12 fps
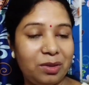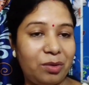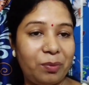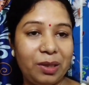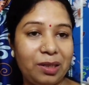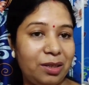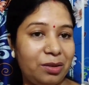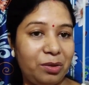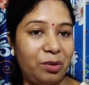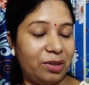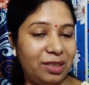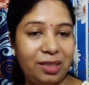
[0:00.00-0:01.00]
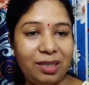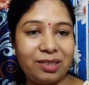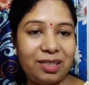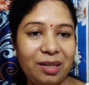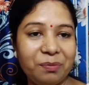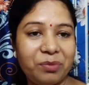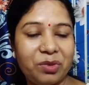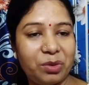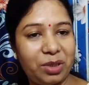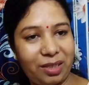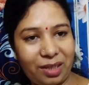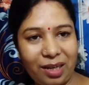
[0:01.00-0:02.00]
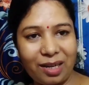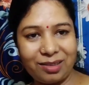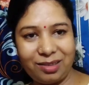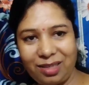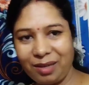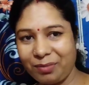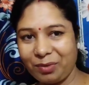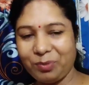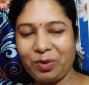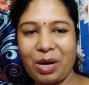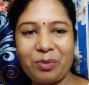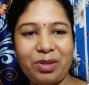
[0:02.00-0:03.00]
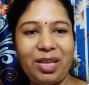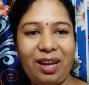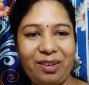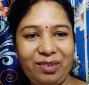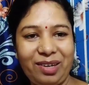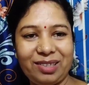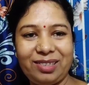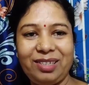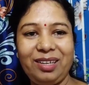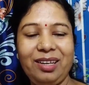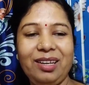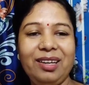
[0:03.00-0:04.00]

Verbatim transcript: গোপালকে একটু গজা দিয়েছিলাম তো সেটাই খাচ্ছিলাম তো মুখের মধ্যে এখনও আছে